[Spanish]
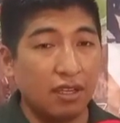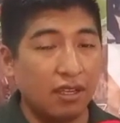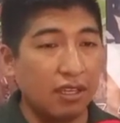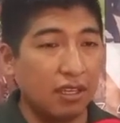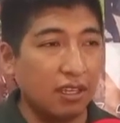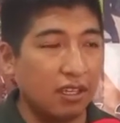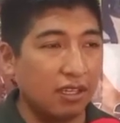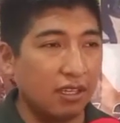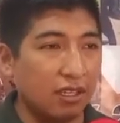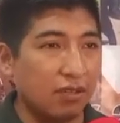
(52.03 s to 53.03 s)

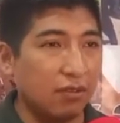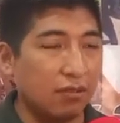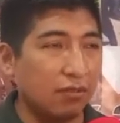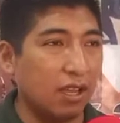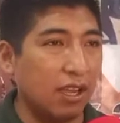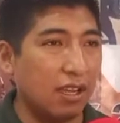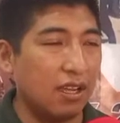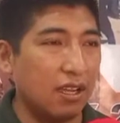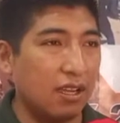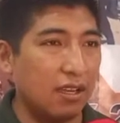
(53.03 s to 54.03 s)
y con
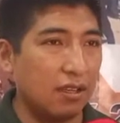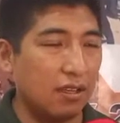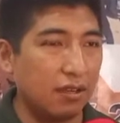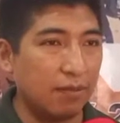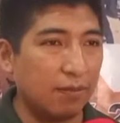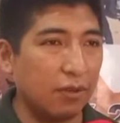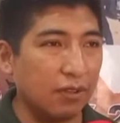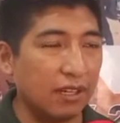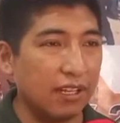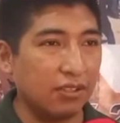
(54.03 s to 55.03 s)
una
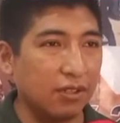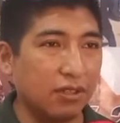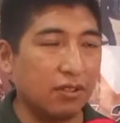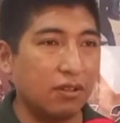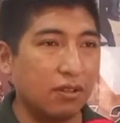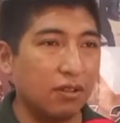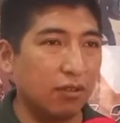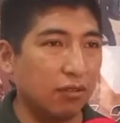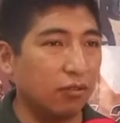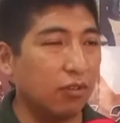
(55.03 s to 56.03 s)
ponderación o,
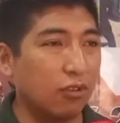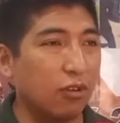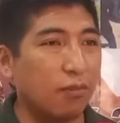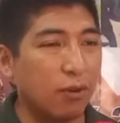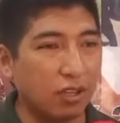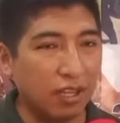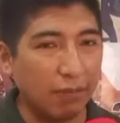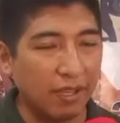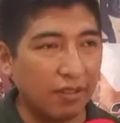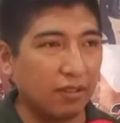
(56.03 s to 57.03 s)
con un
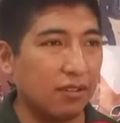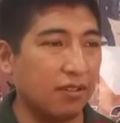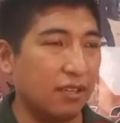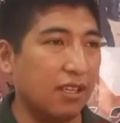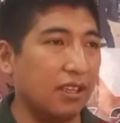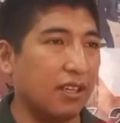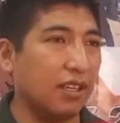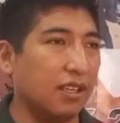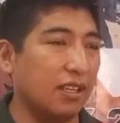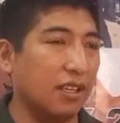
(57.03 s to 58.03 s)
comportamiento, ¿no?
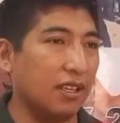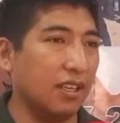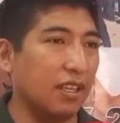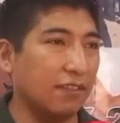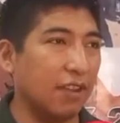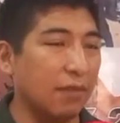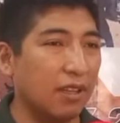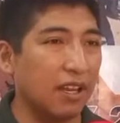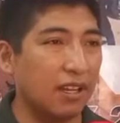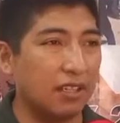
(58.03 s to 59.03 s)
Entre, entre
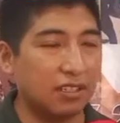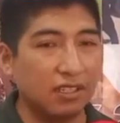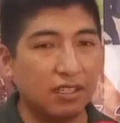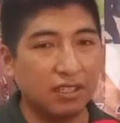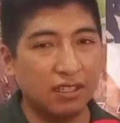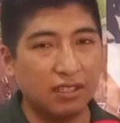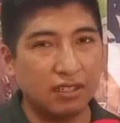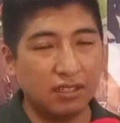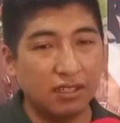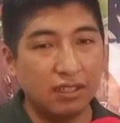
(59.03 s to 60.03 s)
familiares
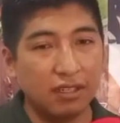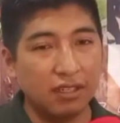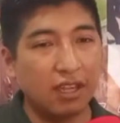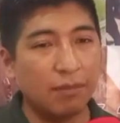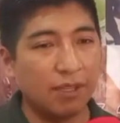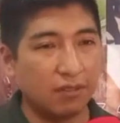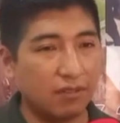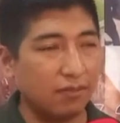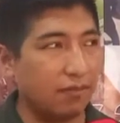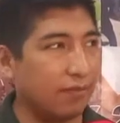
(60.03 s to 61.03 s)
y y
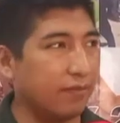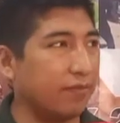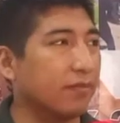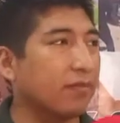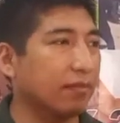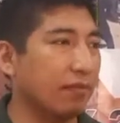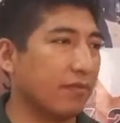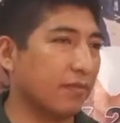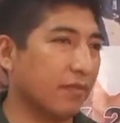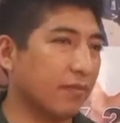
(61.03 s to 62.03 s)
amigos.
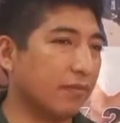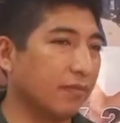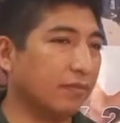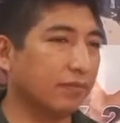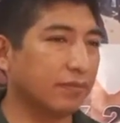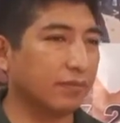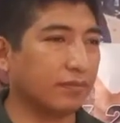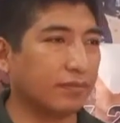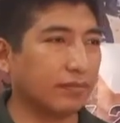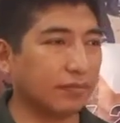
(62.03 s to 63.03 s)
Bueno, dentro del COE también
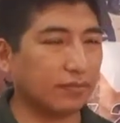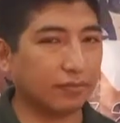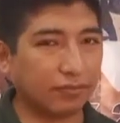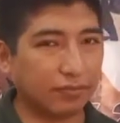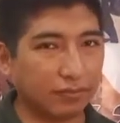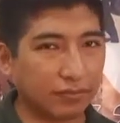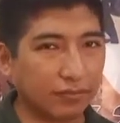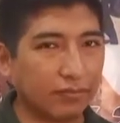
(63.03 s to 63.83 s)
hay un punto